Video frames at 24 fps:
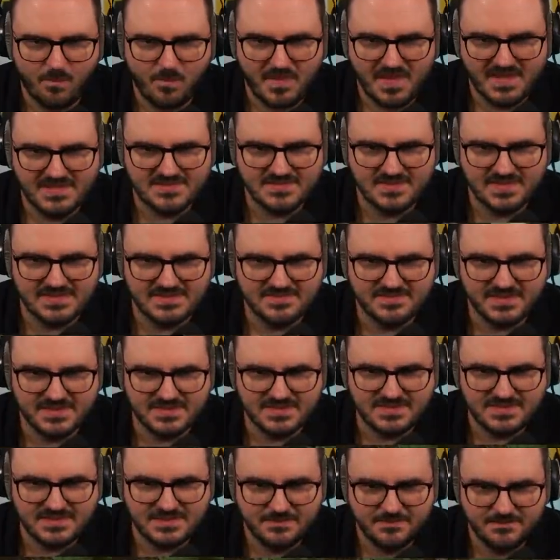So, hast du eins fertig? Ich
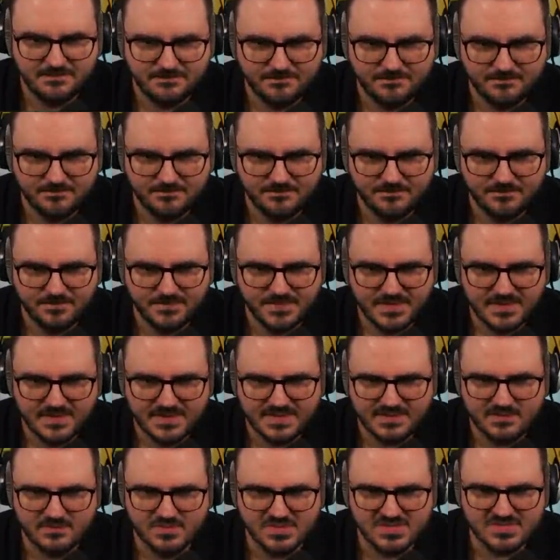dir das jetzt geben? Nee, ich
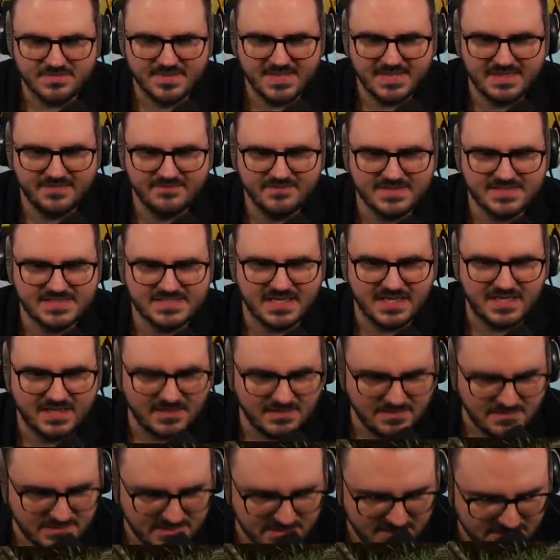du musst in mein Inventar. Fertig.
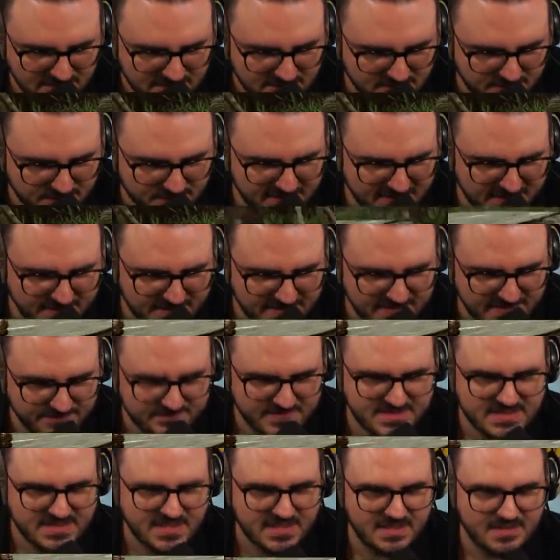Drück mal in mein
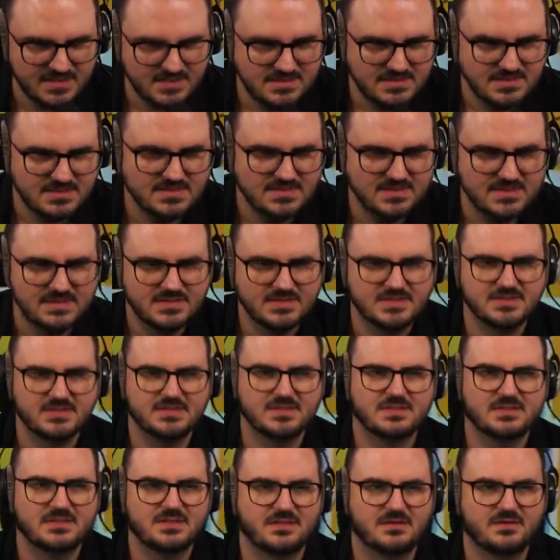Inventar.
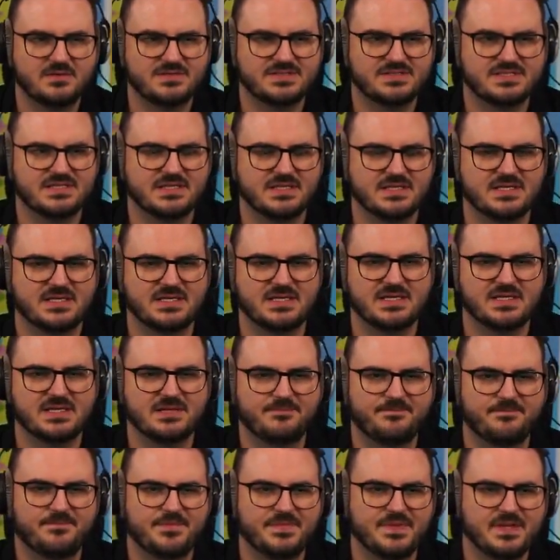Und äh, nee,
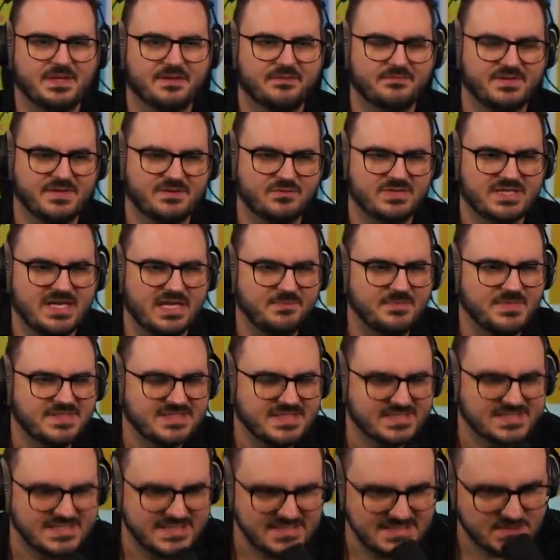wenn du da bist,
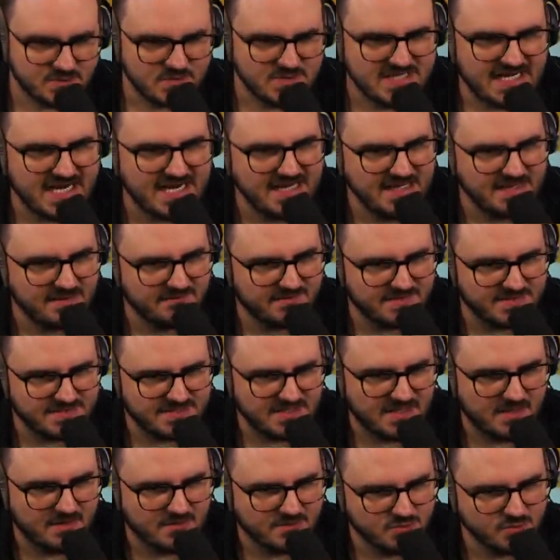das siehst du dein
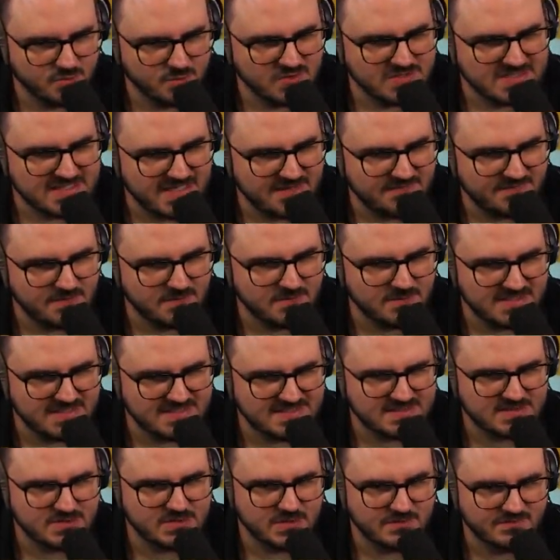Inventar. Und du musst einfach nur das
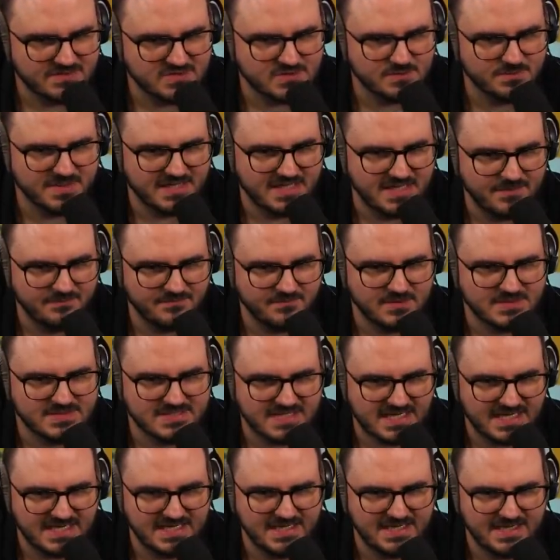Zeug, was du mir geben willst,
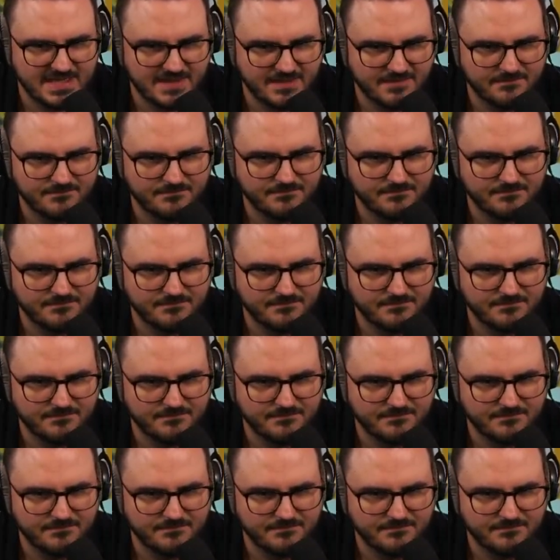reinlegen.